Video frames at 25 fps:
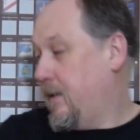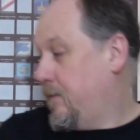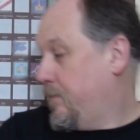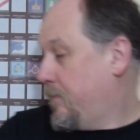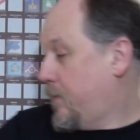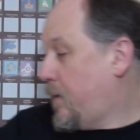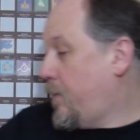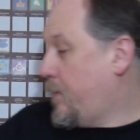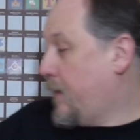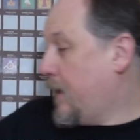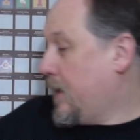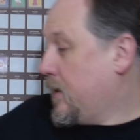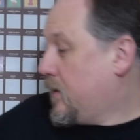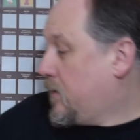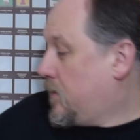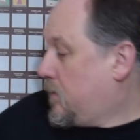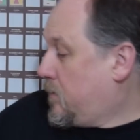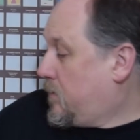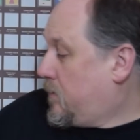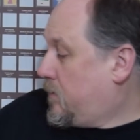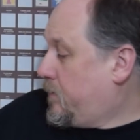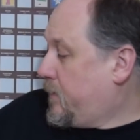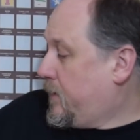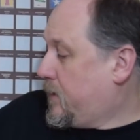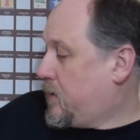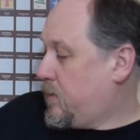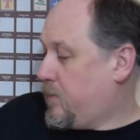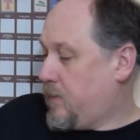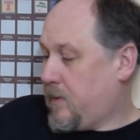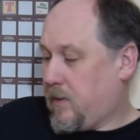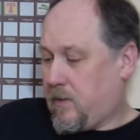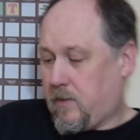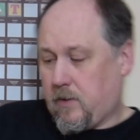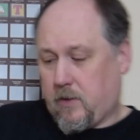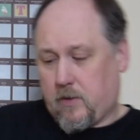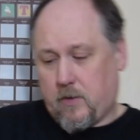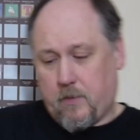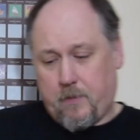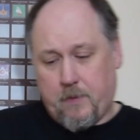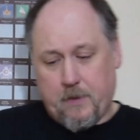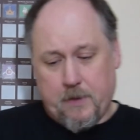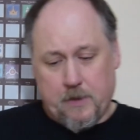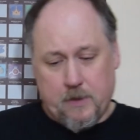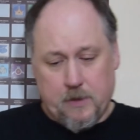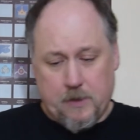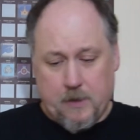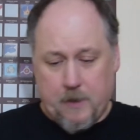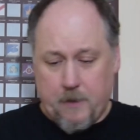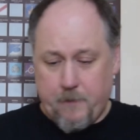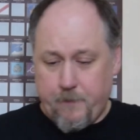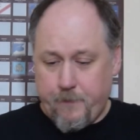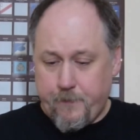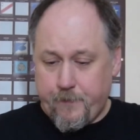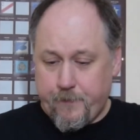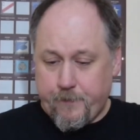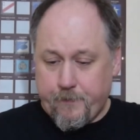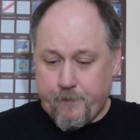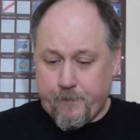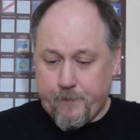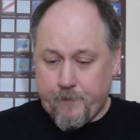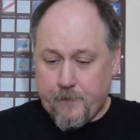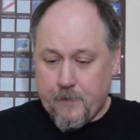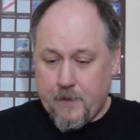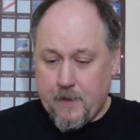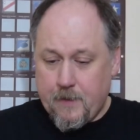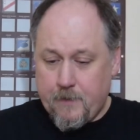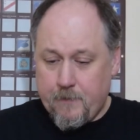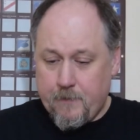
dobra, zobaczymy co to będzie. Mm